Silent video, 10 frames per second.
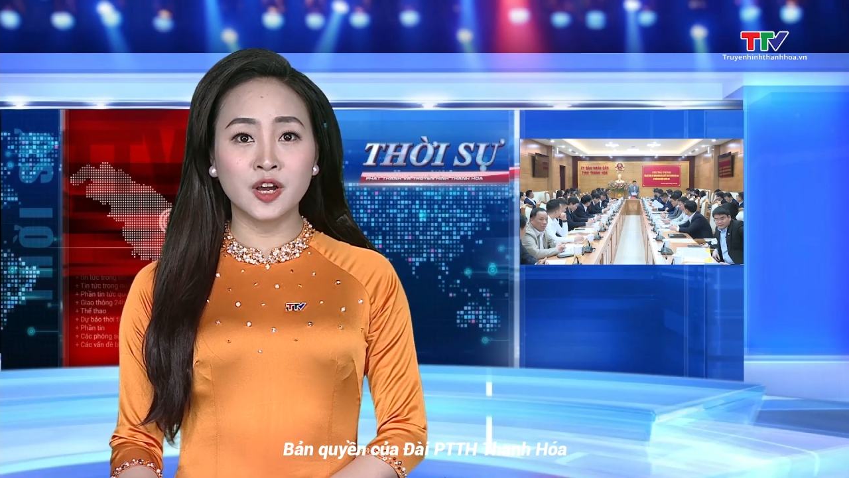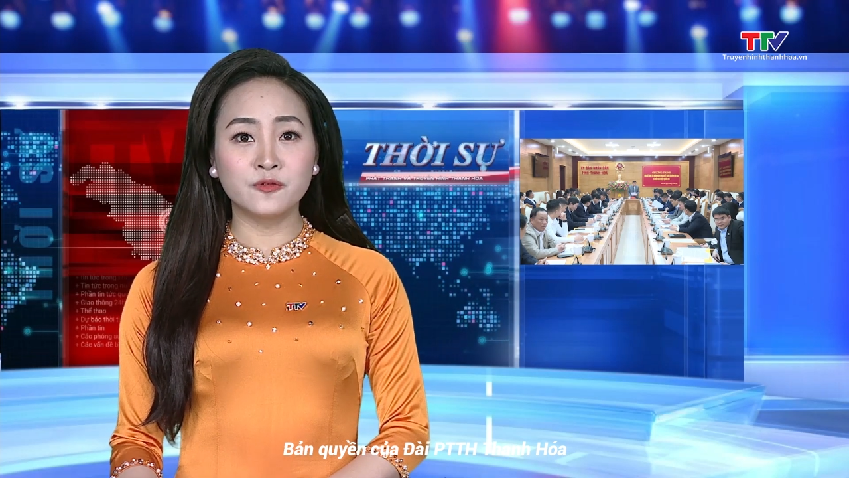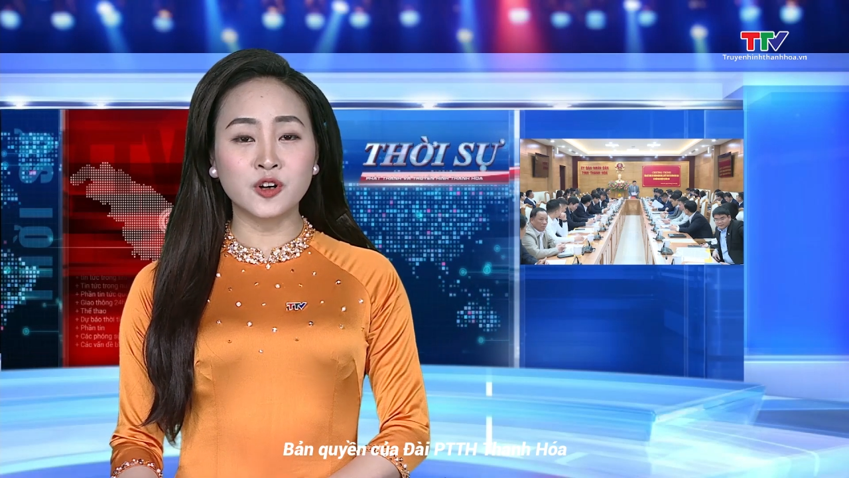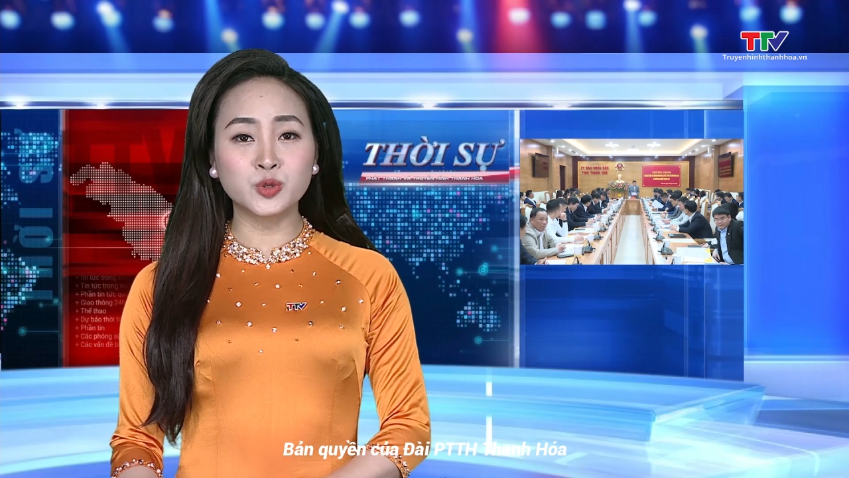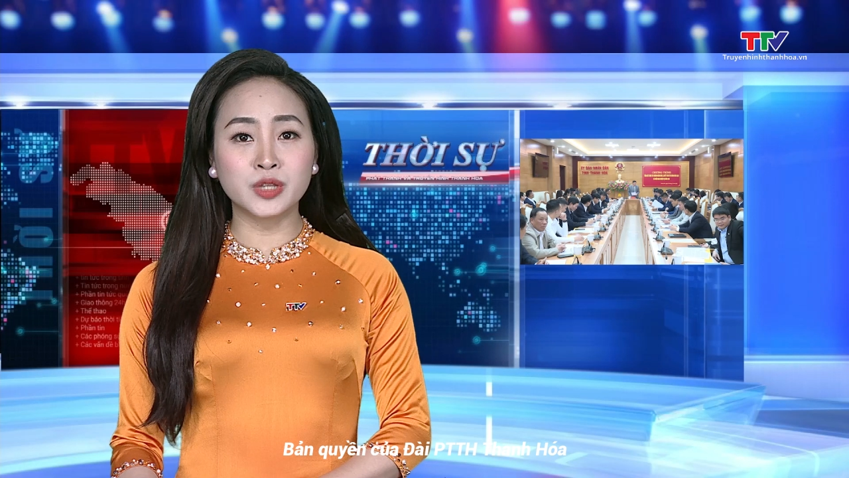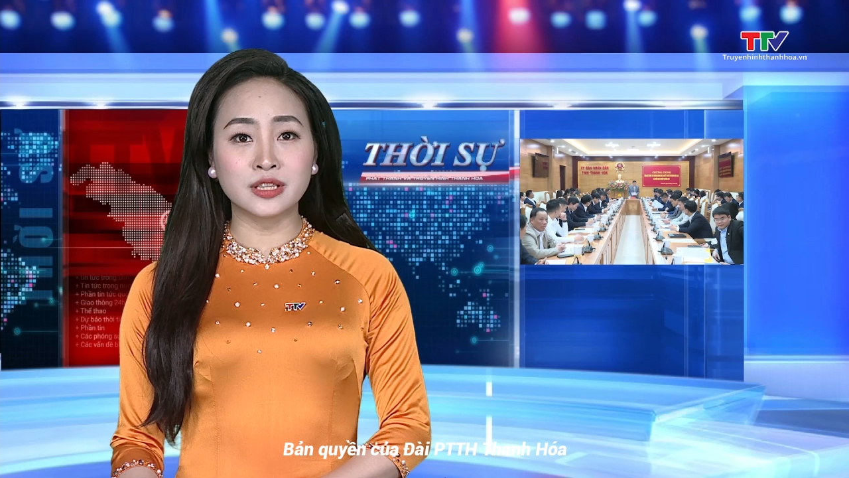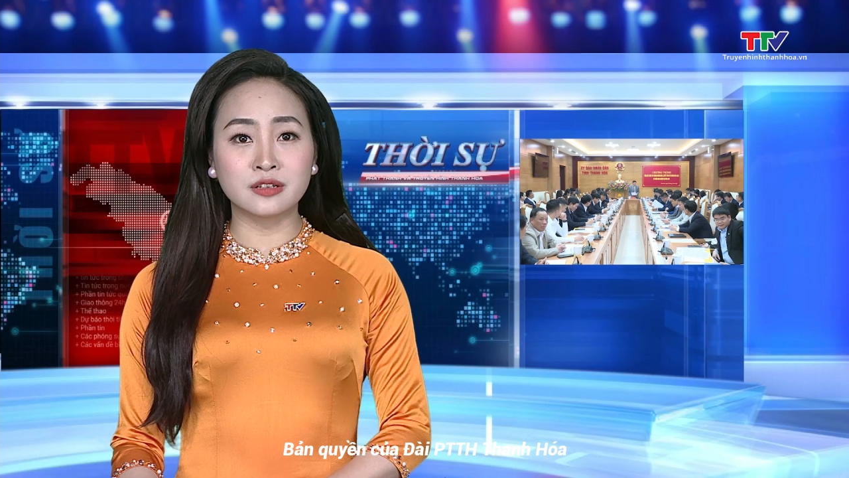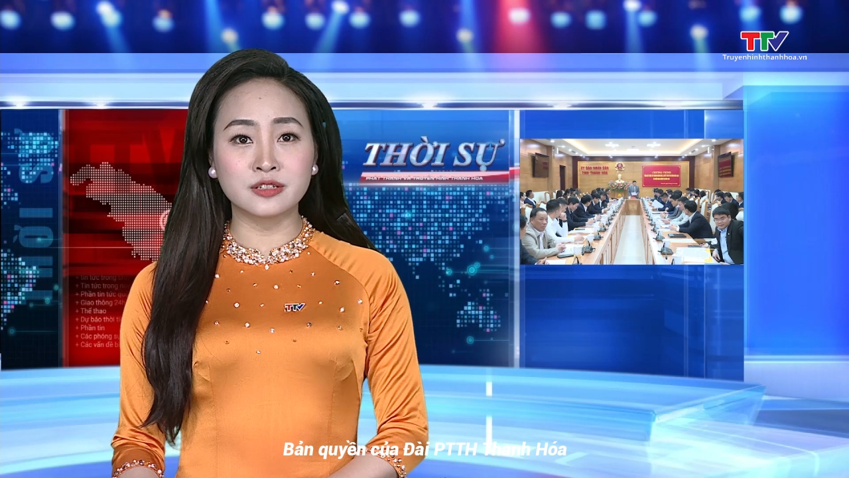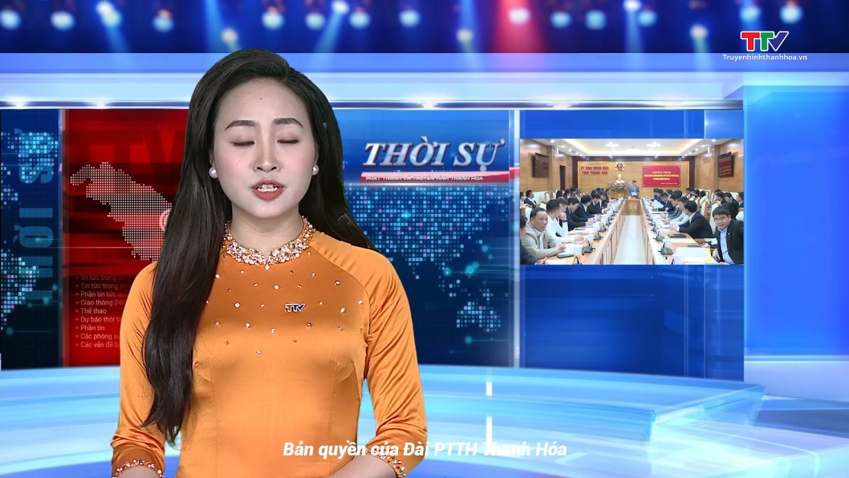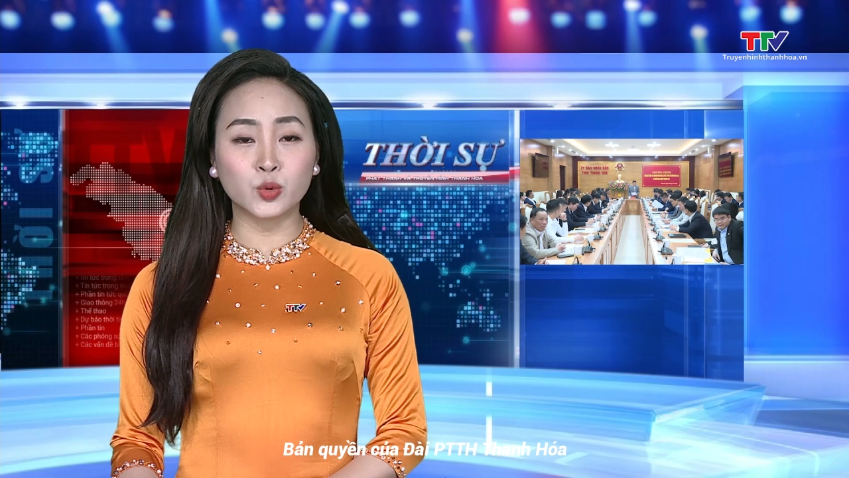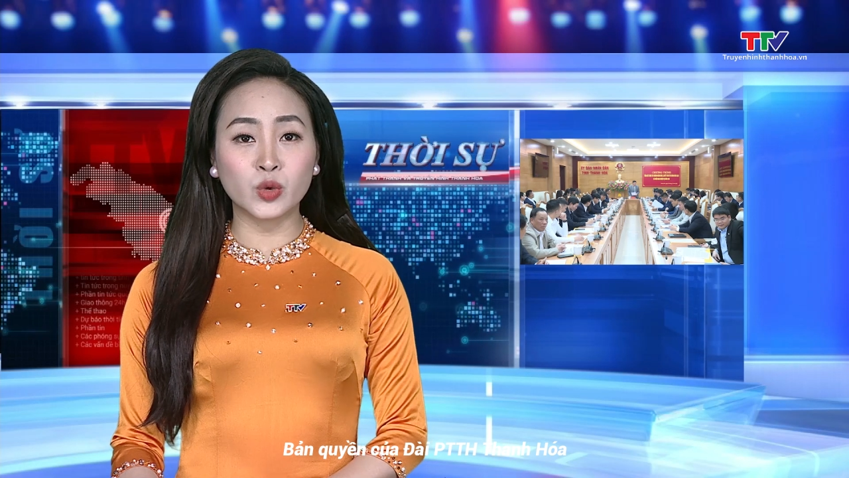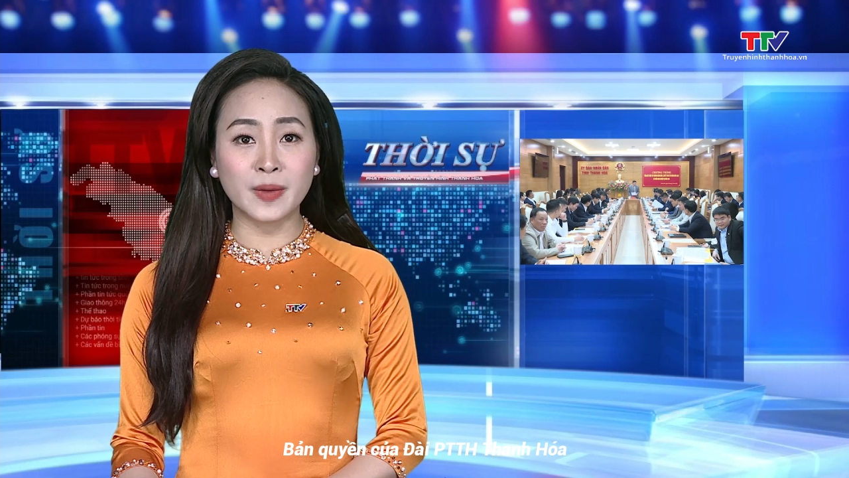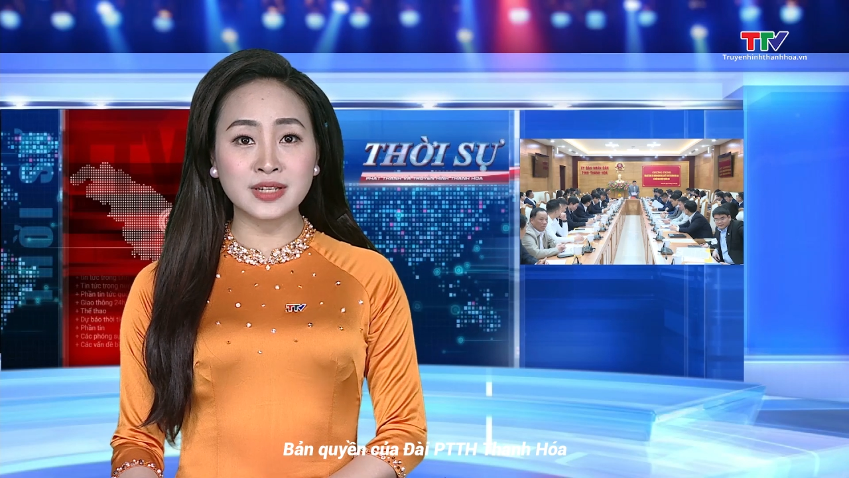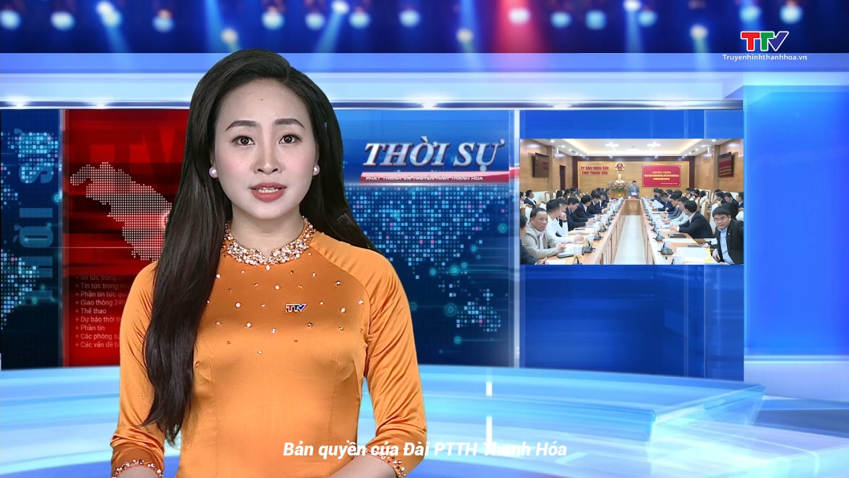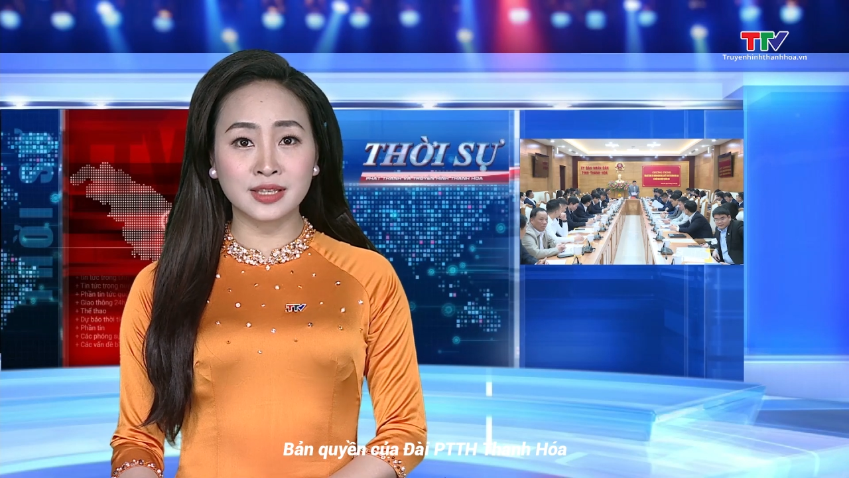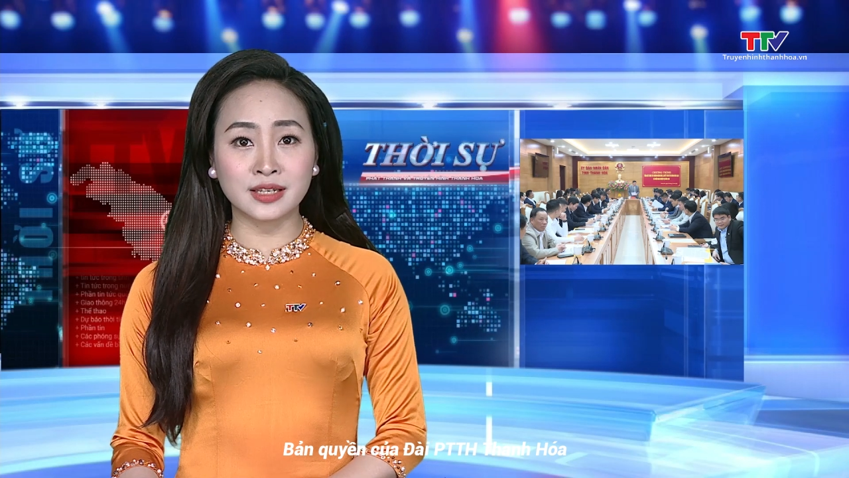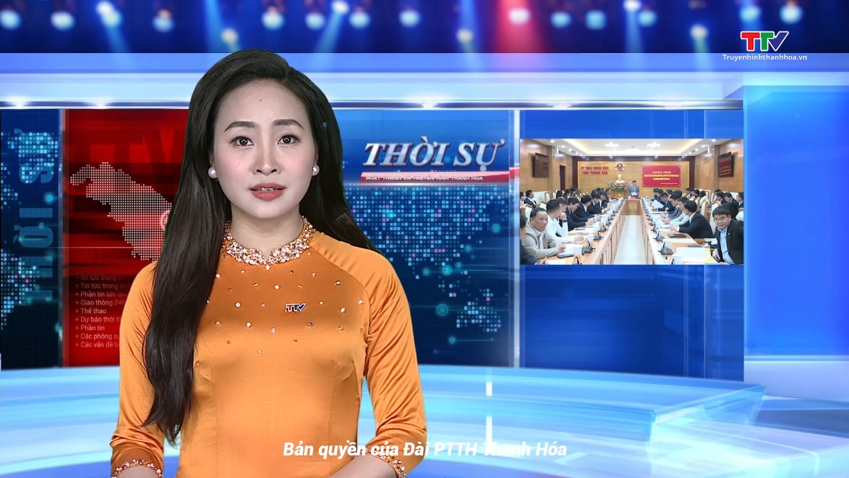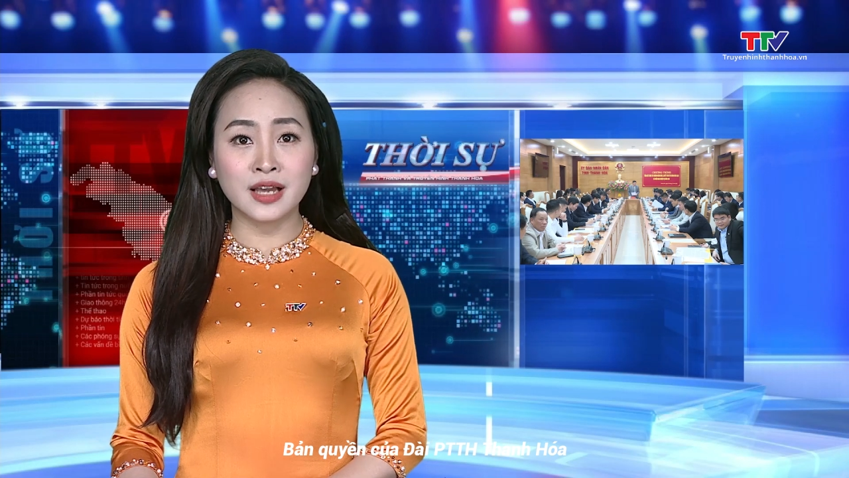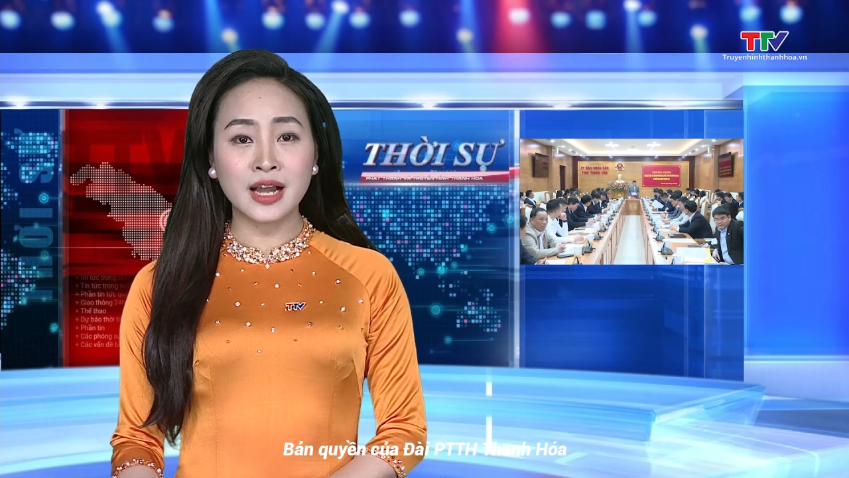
Phó Chủ tịch Thường trực Ủy ban dân tỉnh